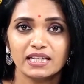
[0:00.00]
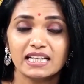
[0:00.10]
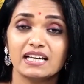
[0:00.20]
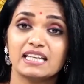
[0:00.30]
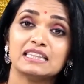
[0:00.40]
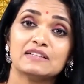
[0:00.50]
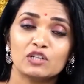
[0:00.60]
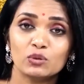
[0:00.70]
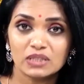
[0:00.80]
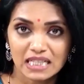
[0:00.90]
ఇంకా
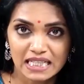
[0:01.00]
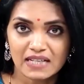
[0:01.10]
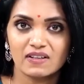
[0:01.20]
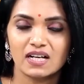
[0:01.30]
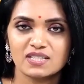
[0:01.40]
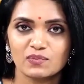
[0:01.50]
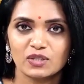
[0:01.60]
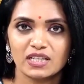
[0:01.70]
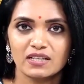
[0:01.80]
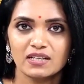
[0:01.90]
ఎంతవరకు తగ్గే అవకాశం
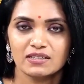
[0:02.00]
ఉంది